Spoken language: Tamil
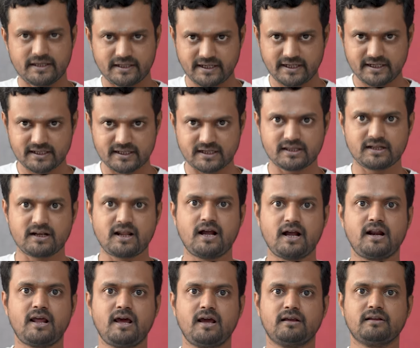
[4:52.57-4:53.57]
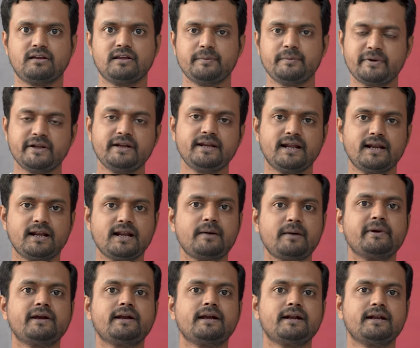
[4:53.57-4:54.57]
இறைங்கிறது நானா இப்படின்னு
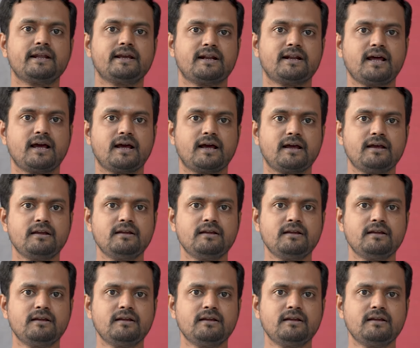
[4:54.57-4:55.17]
எல்லாமே கேட்டிங்கன்னா